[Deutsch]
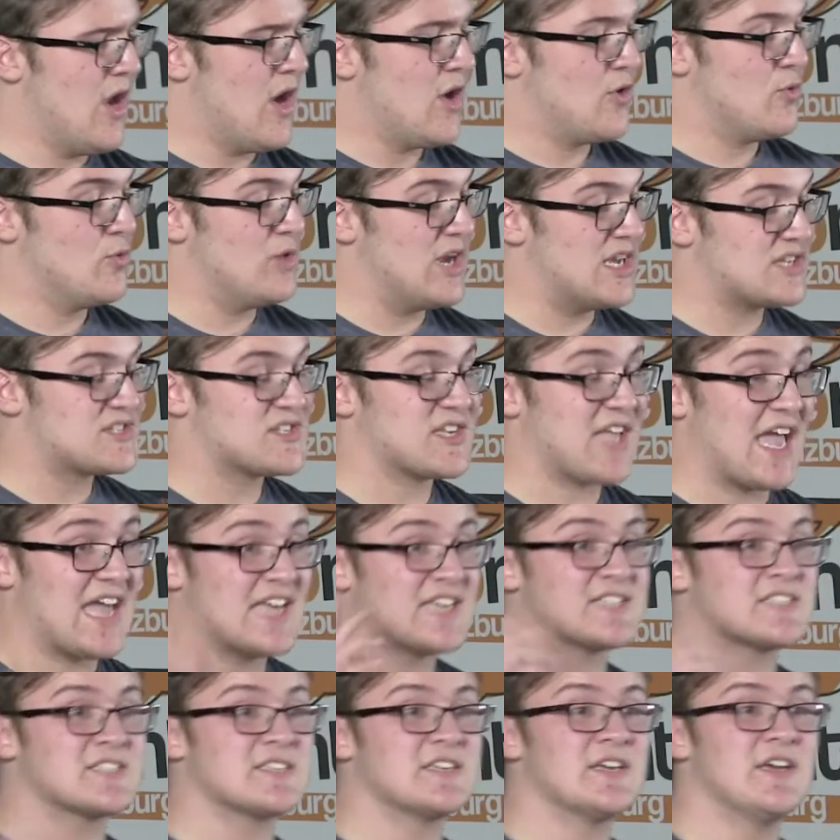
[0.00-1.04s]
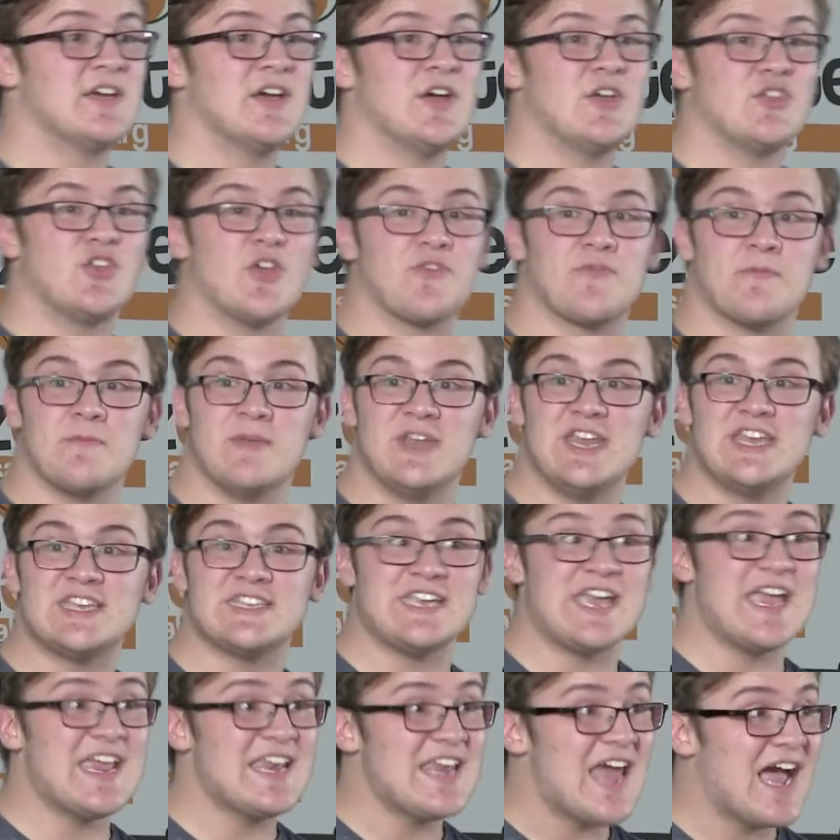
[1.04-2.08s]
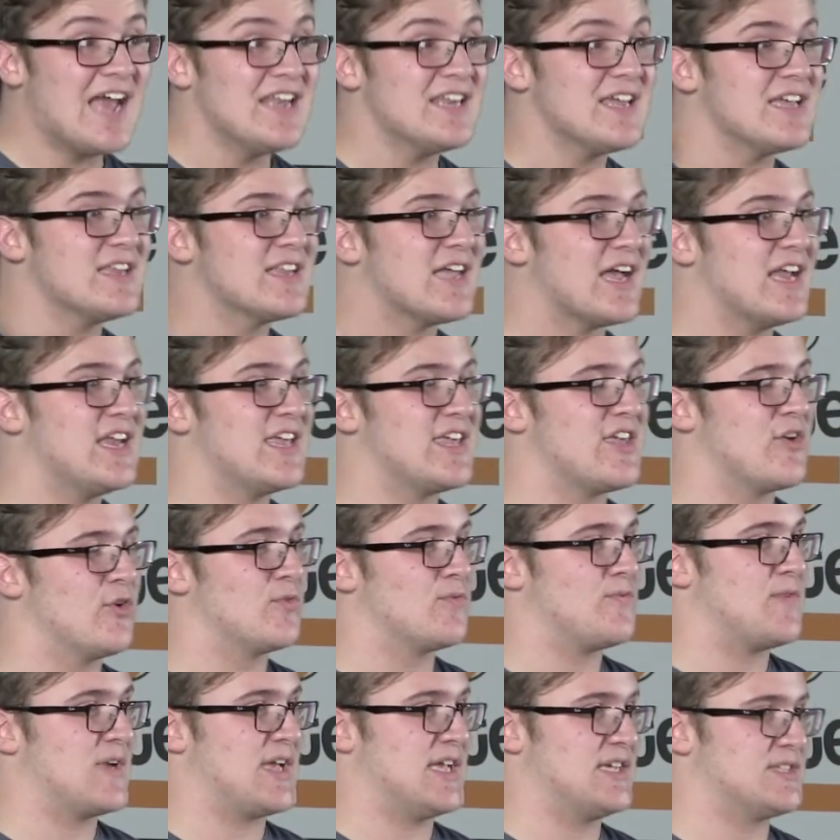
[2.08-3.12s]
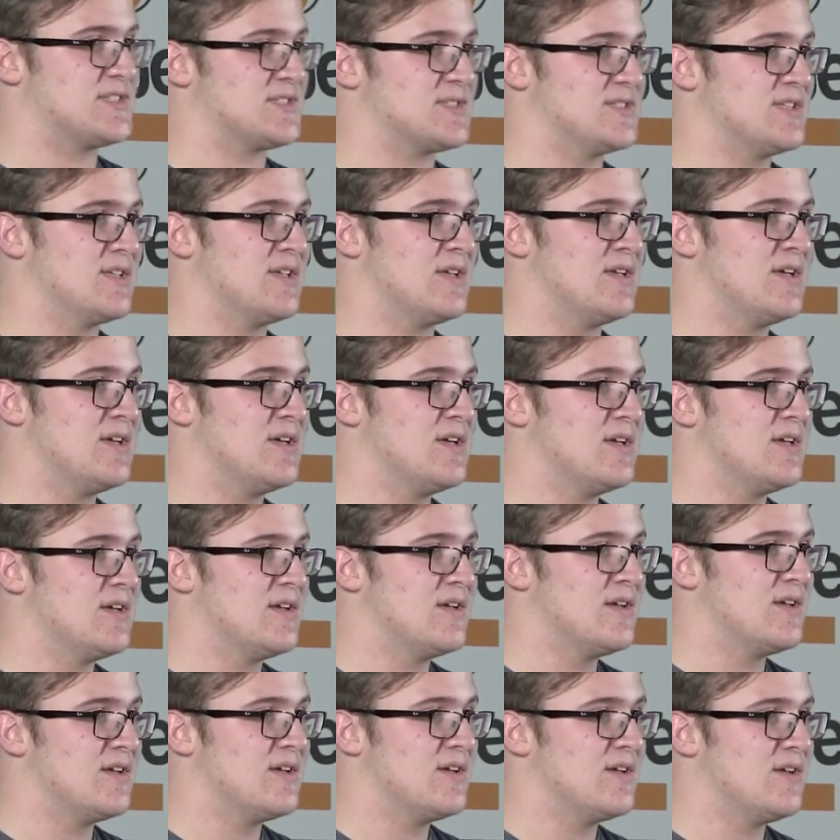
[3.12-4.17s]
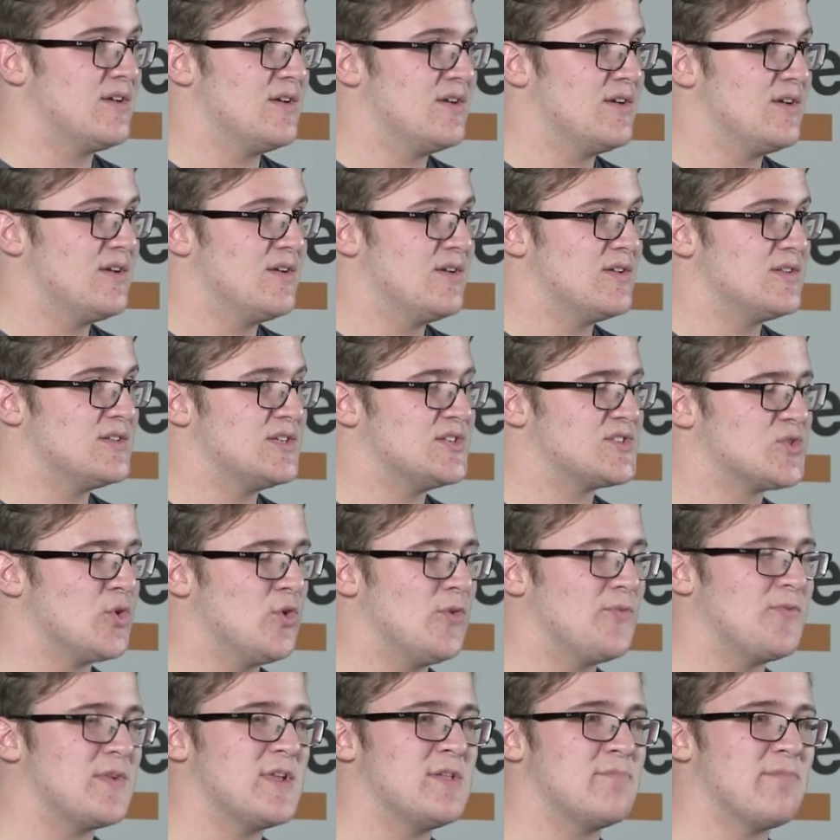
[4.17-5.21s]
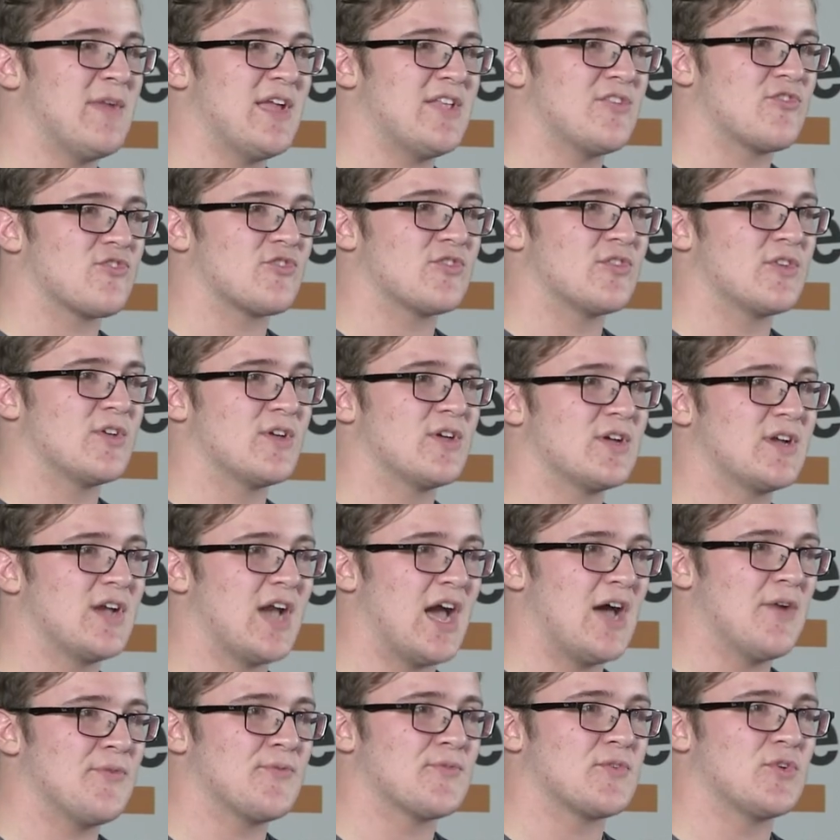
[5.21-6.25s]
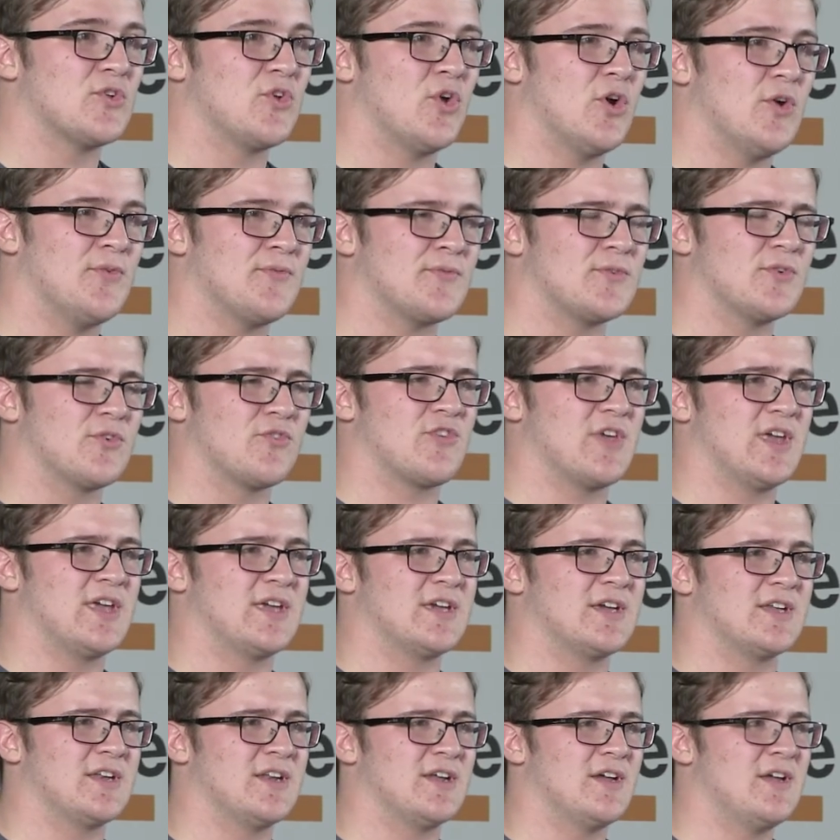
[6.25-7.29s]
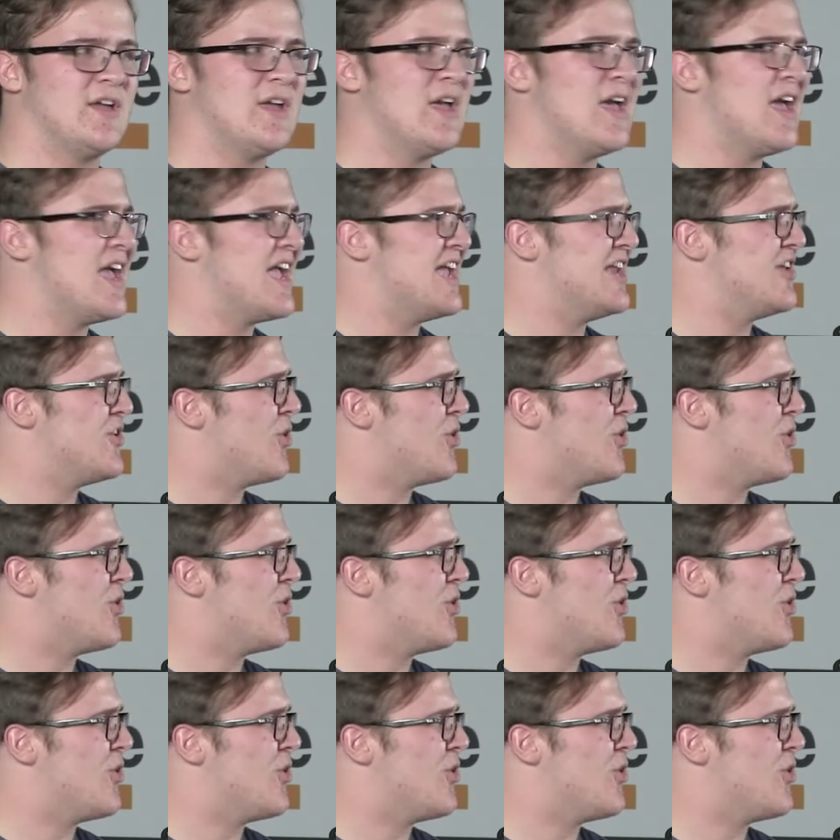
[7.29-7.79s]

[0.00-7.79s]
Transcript: Nun erst recht dürfen wir nicht jene anderen Religionen vergessen, die so vielen Menschen Kraft und Hoffnung schenken. In